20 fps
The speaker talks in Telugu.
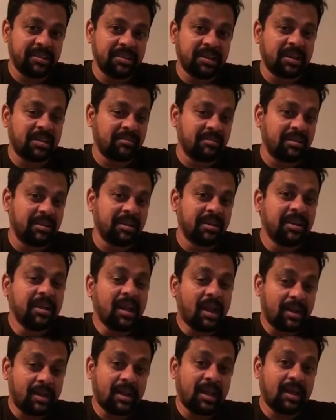ఐదు అరవై
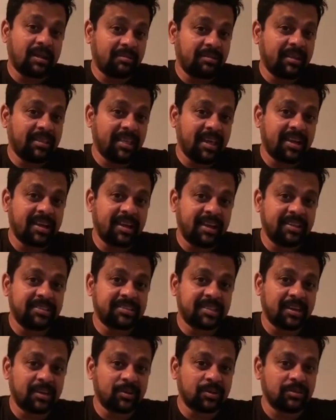అంటే అరవై దాకా
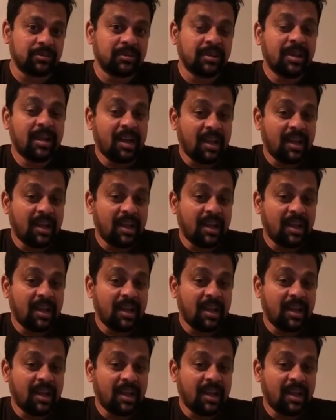ఇచ్చాను